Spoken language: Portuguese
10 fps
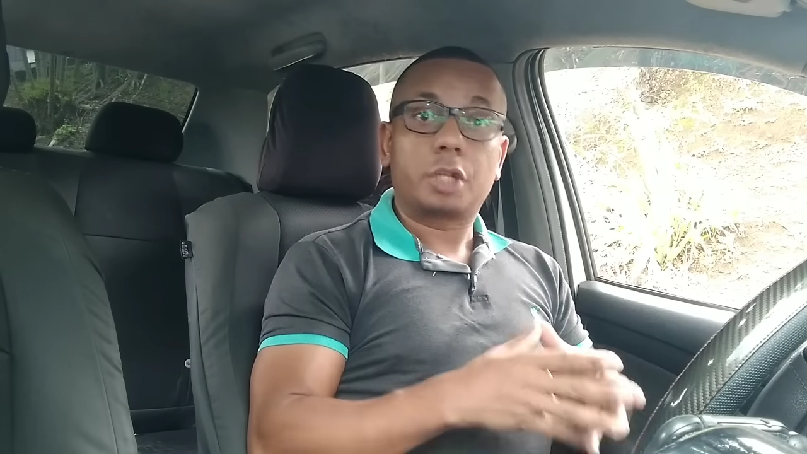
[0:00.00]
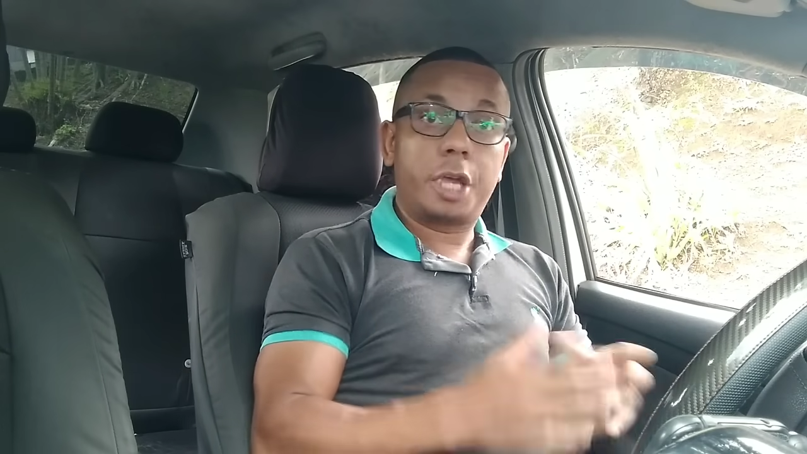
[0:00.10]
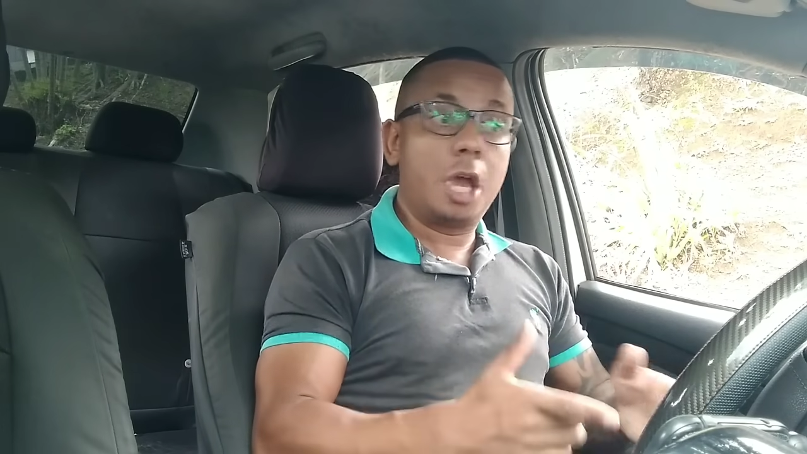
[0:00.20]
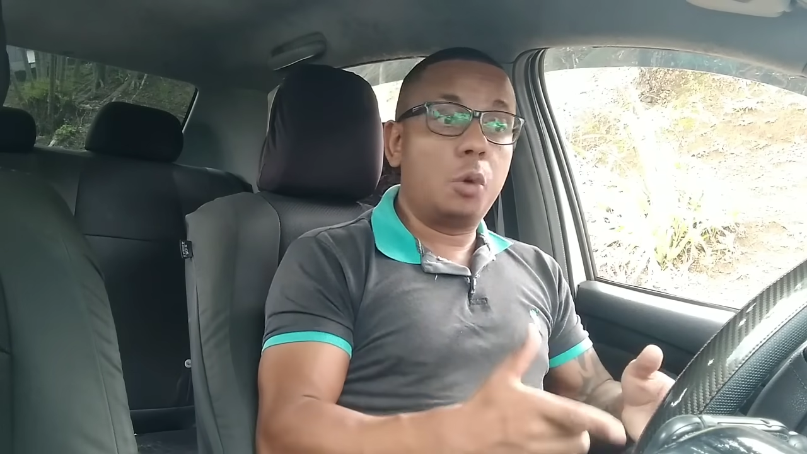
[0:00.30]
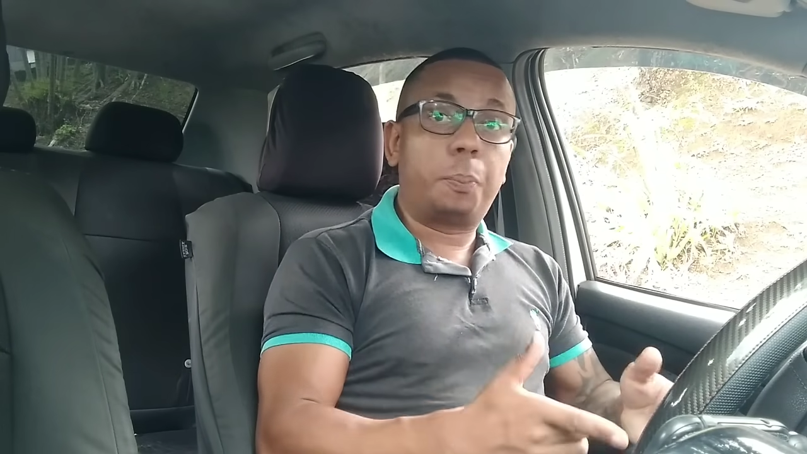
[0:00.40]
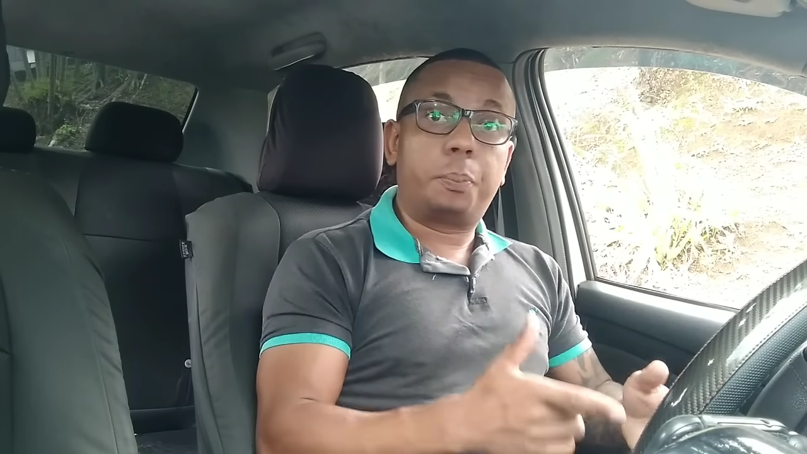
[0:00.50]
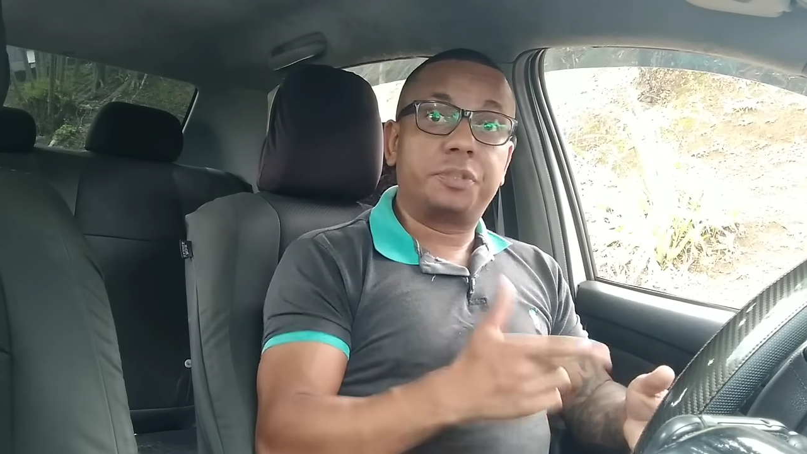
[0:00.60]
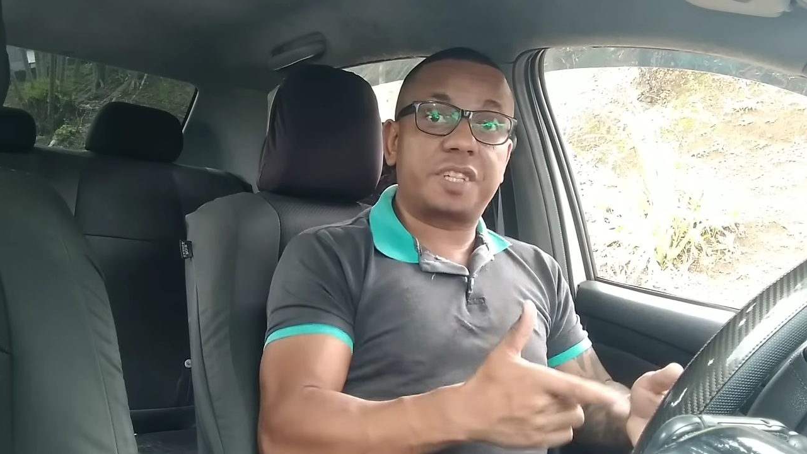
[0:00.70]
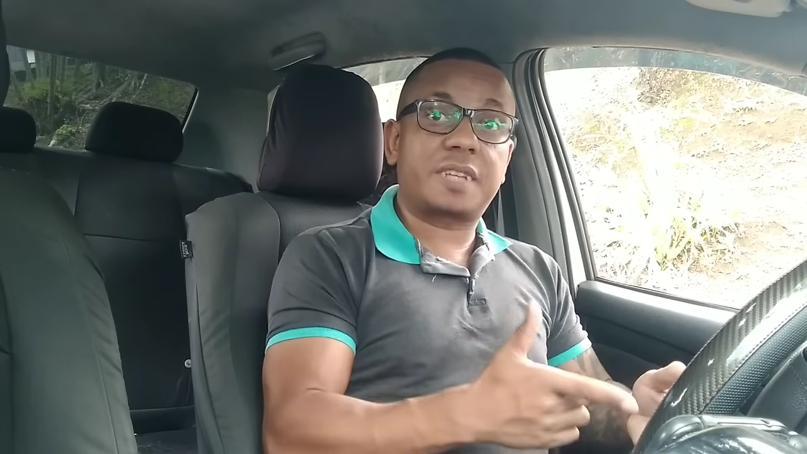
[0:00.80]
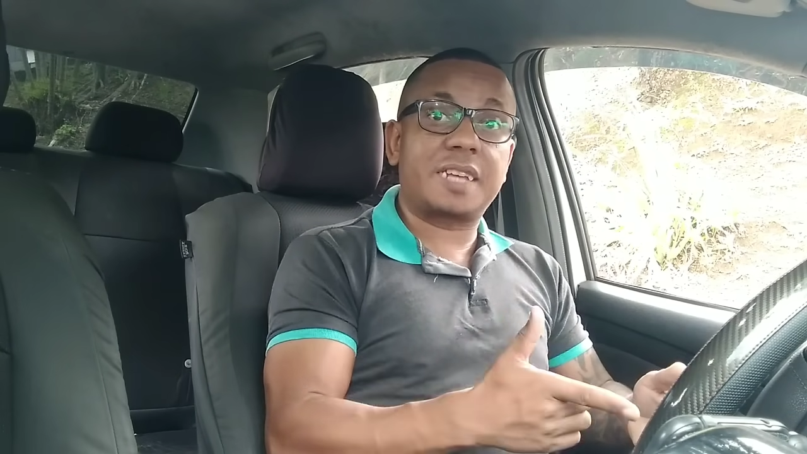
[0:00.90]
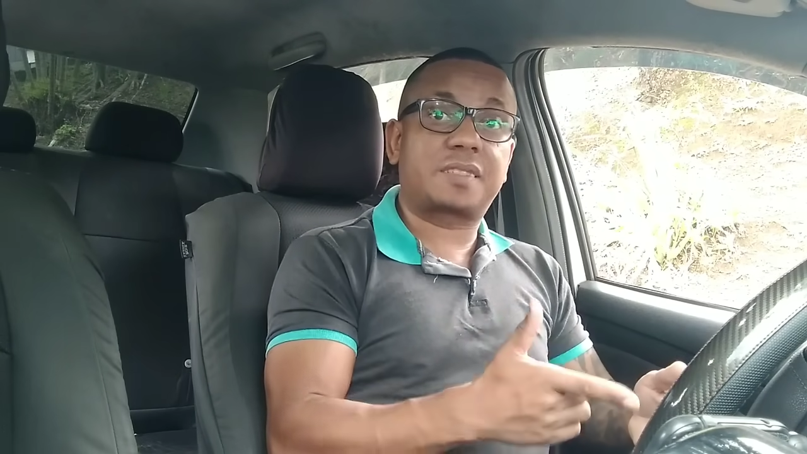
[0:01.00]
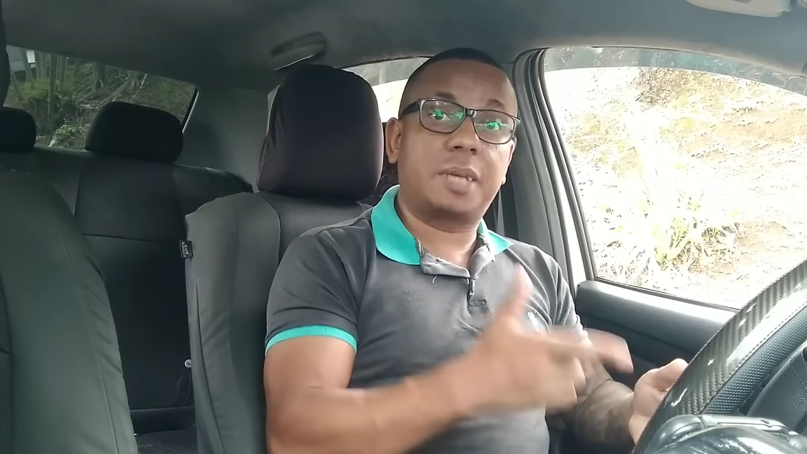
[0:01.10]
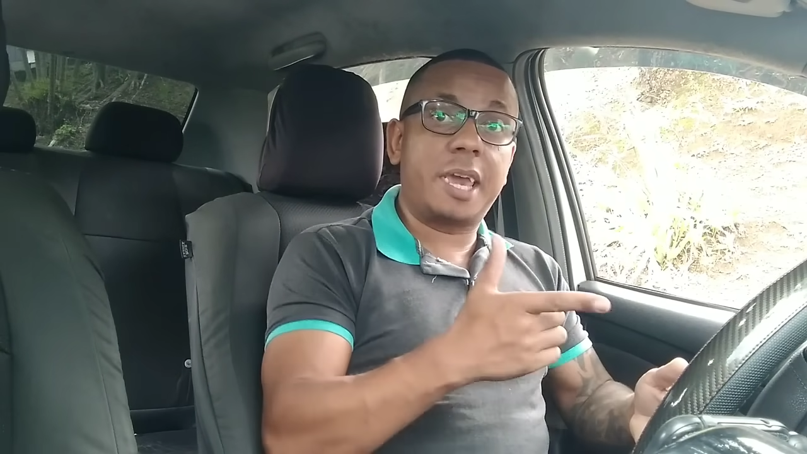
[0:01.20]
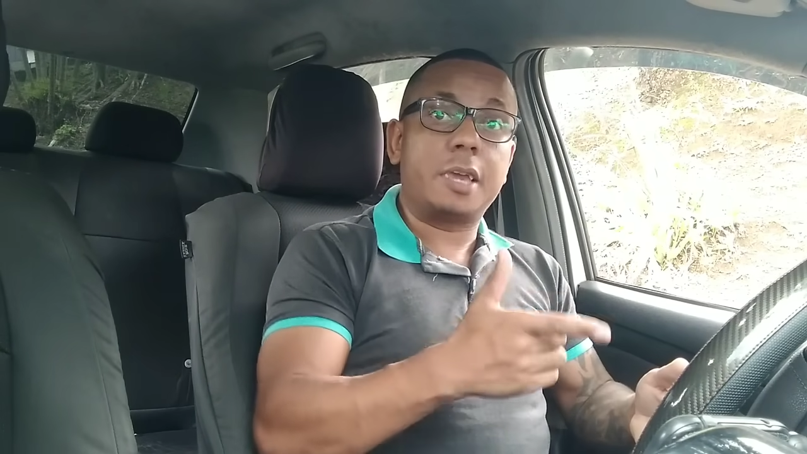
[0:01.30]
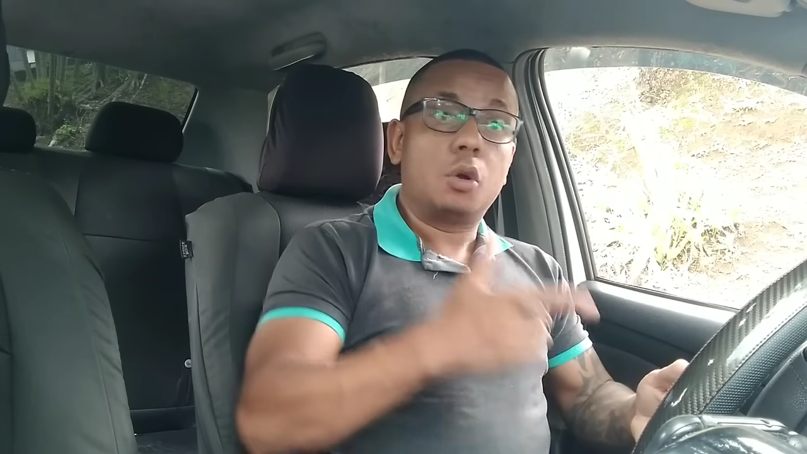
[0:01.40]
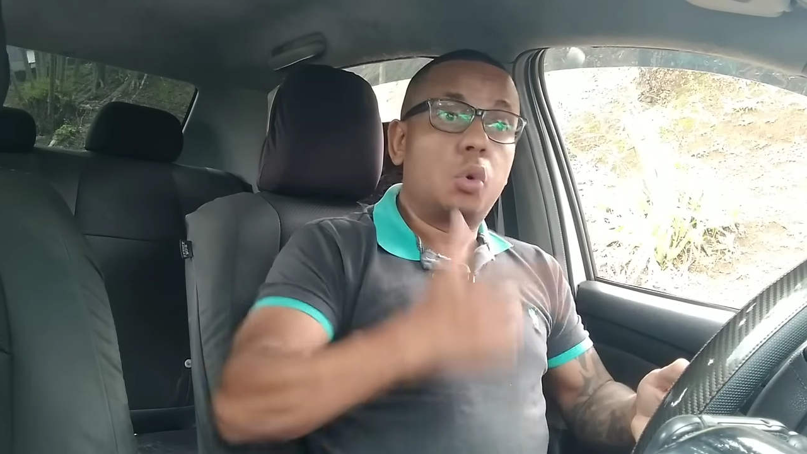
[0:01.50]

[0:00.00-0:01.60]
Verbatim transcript: Eu desgastei